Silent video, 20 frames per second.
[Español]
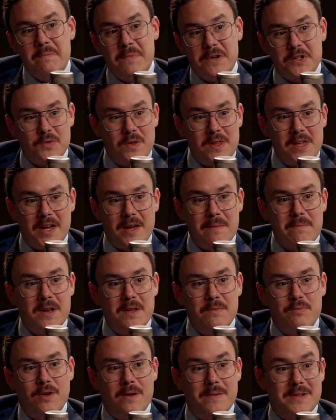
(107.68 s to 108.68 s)
persuadía, quién
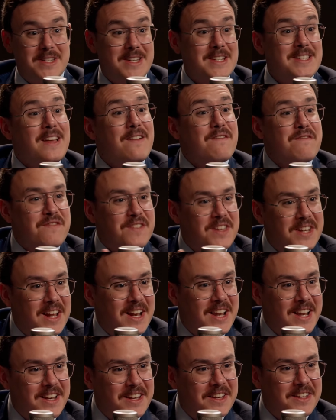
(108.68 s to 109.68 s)
manipulaba? Es que es tan fina
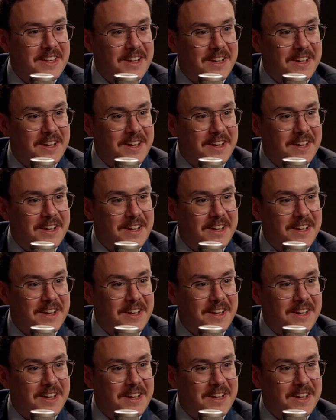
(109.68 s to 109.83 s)
la línea,